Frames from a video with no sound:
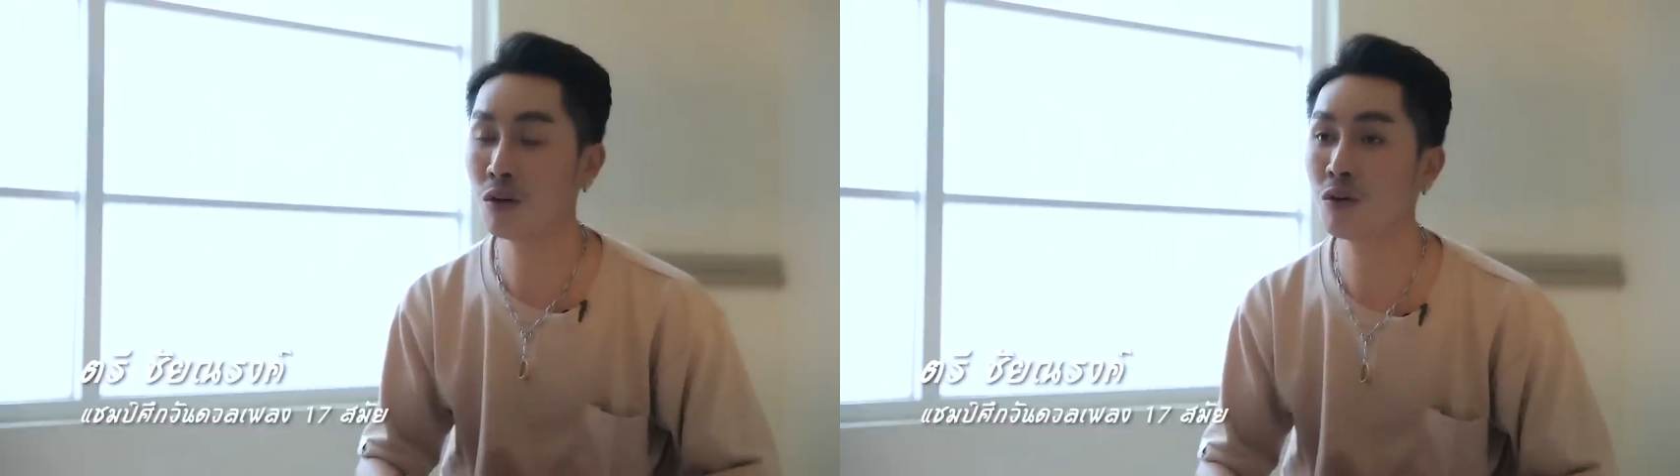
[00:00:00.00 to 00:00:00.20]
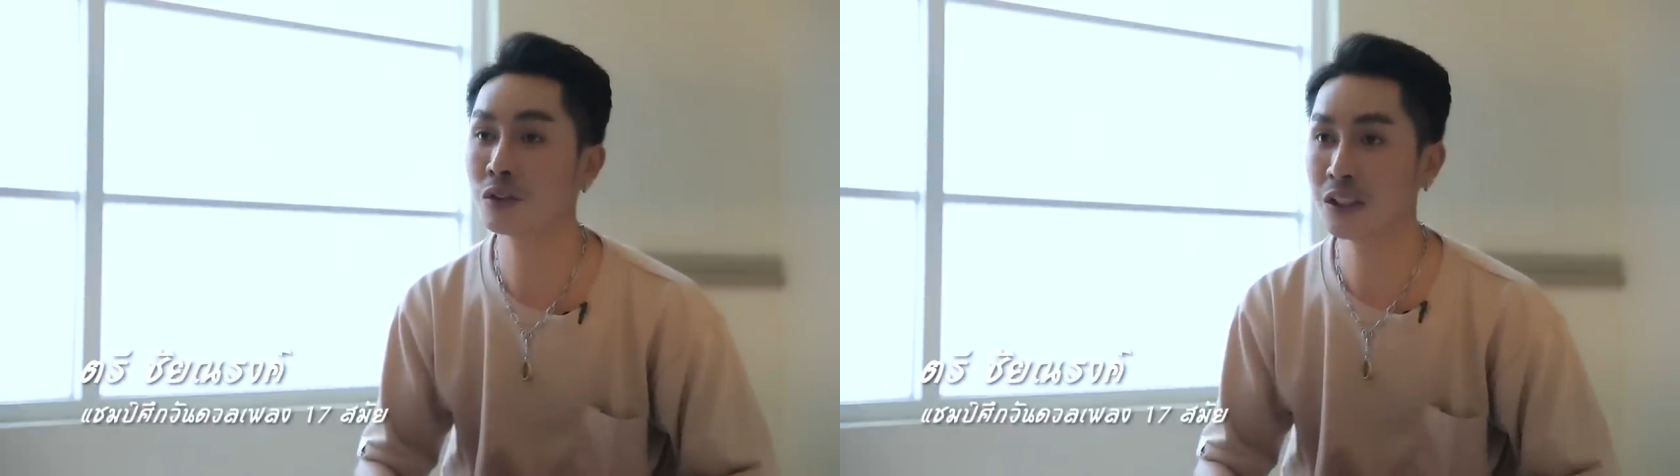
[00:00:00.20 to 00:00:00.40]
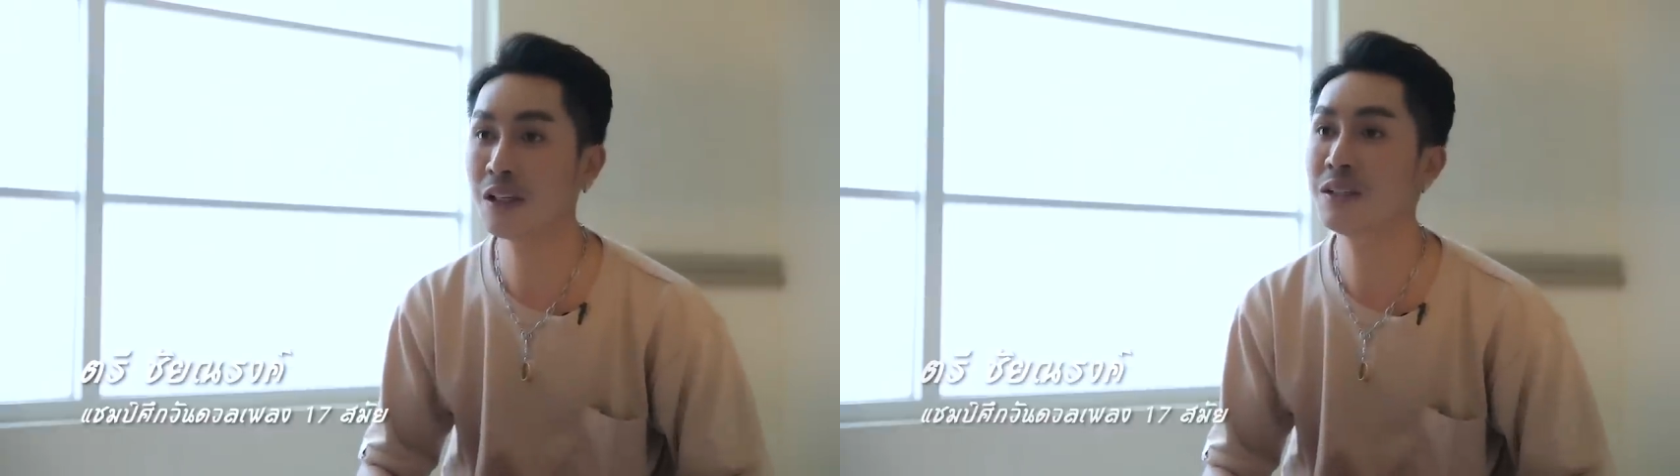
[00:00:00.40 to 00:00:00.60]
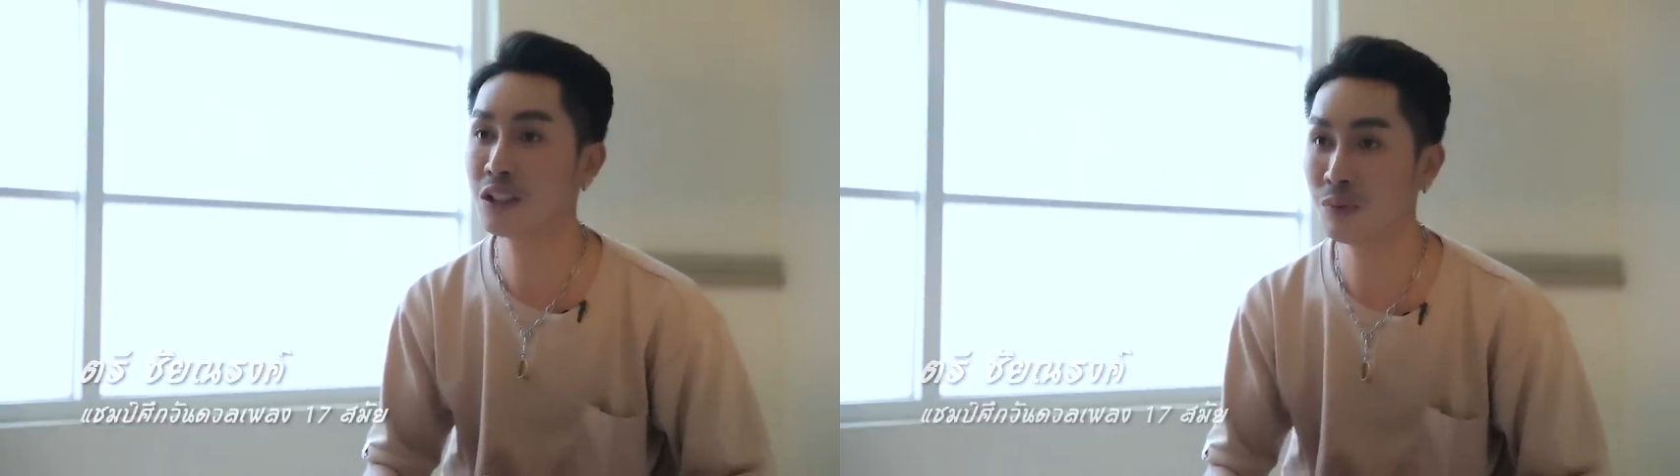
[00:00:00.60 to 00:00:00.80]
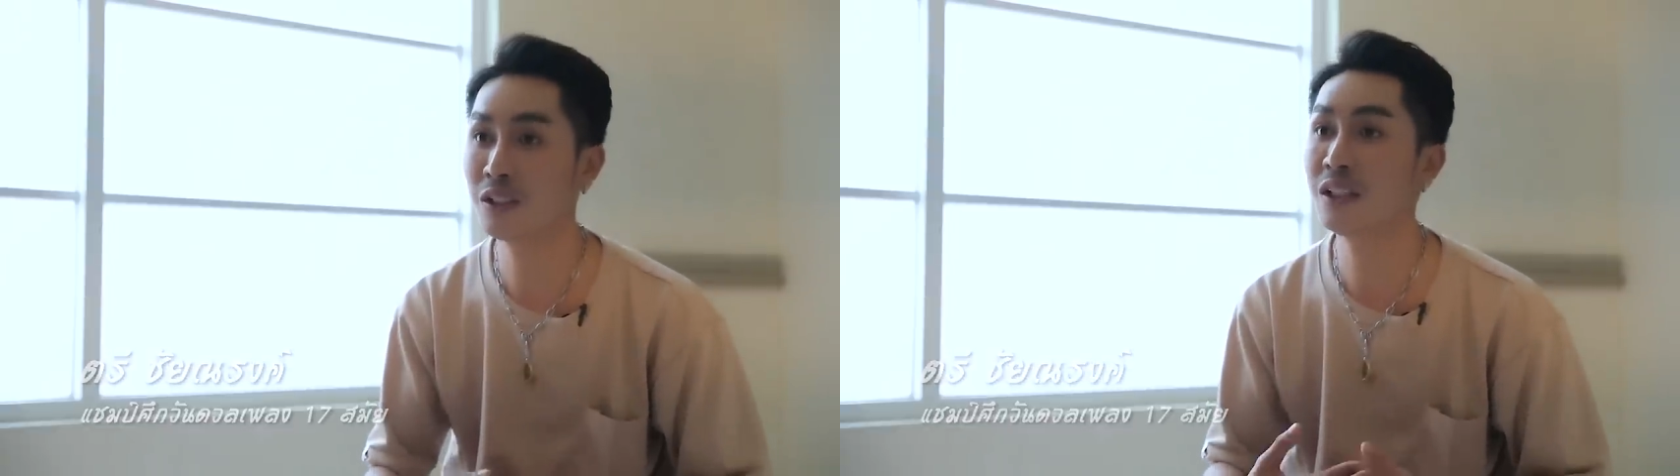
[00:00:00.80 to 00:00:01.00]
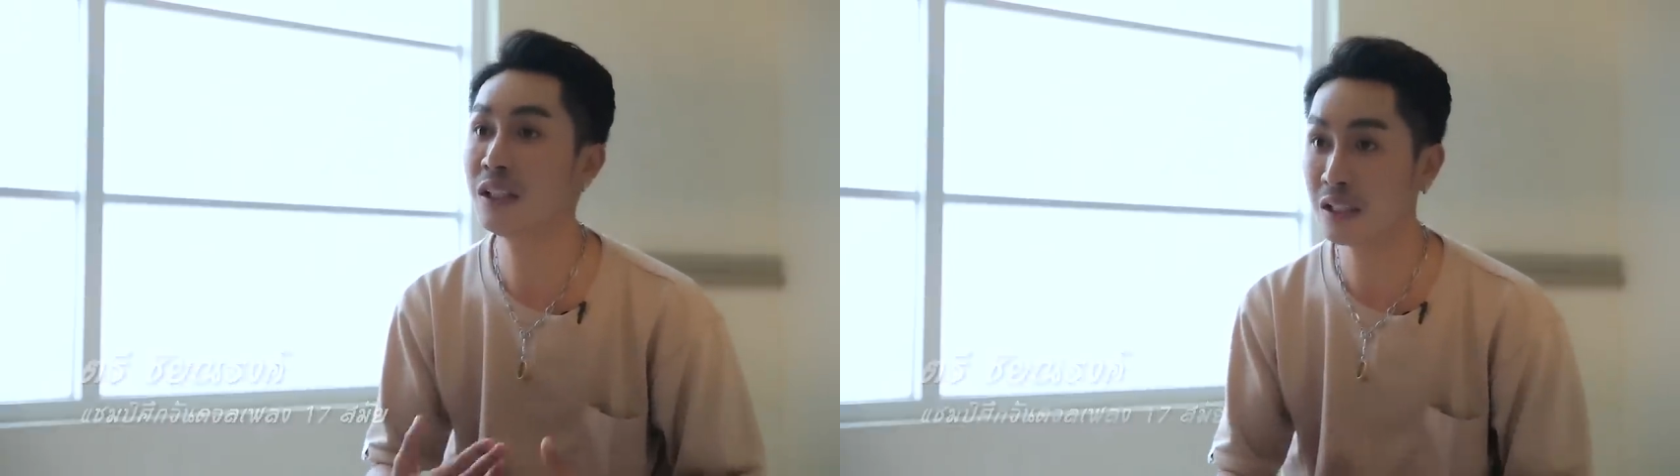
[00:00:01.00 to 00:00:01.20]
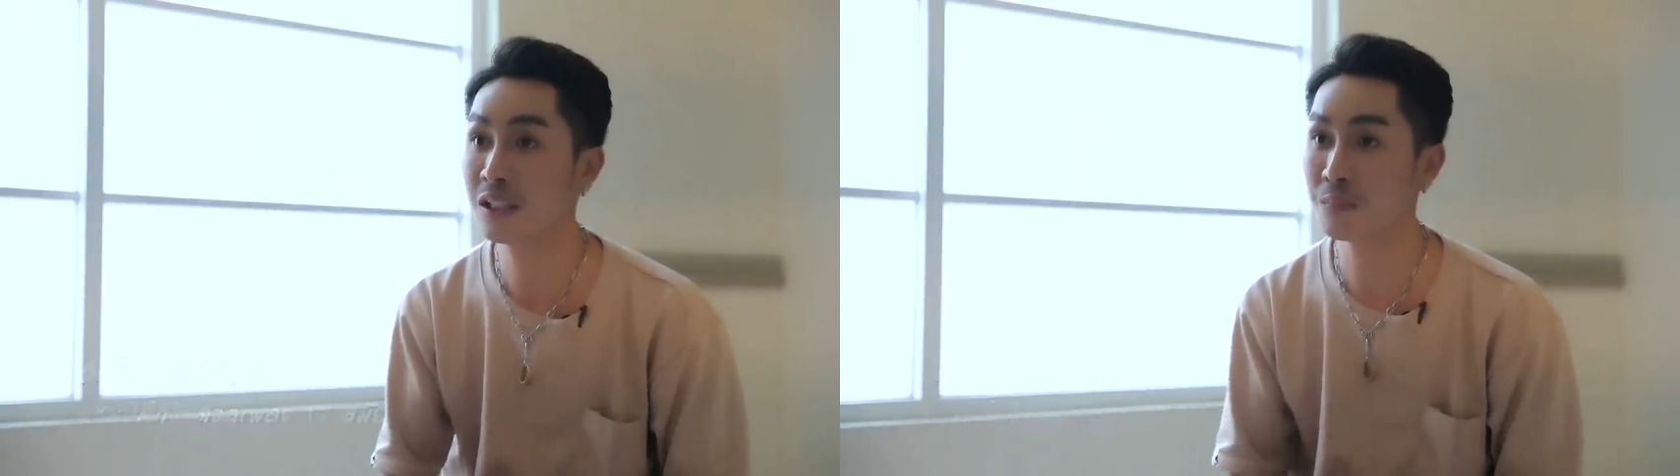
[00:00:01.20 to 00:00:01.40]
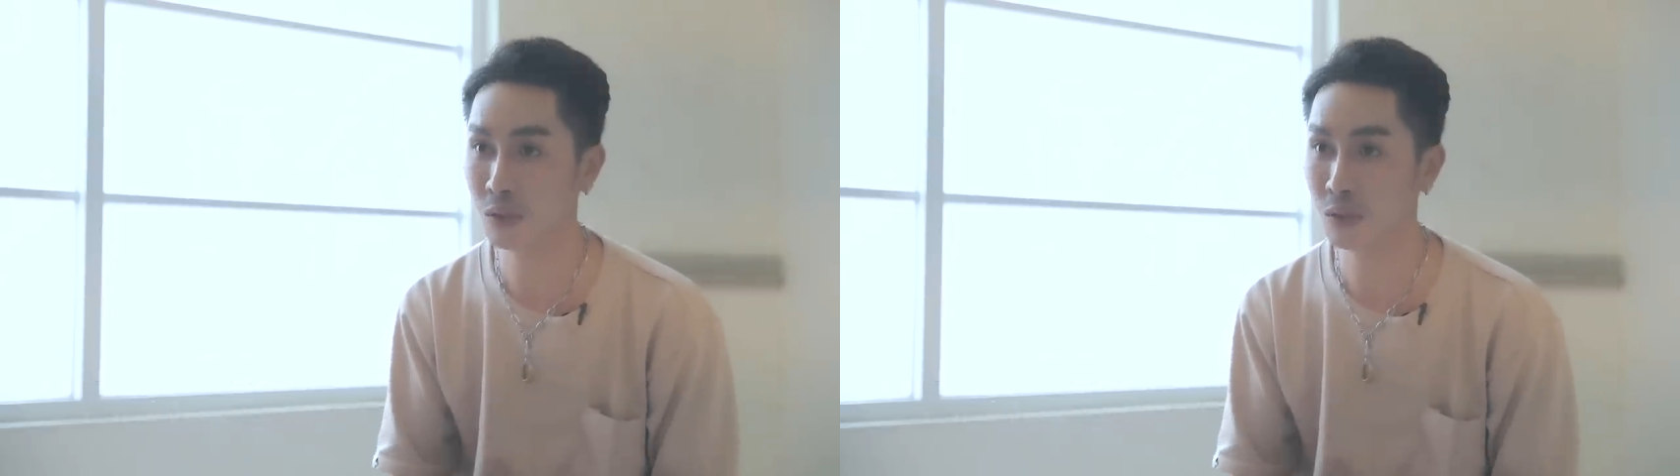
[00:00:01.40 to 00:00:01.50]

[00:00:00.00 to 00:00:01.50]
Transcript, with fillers: ก็คงจะได้มีชีวิตที่ดีขึ้น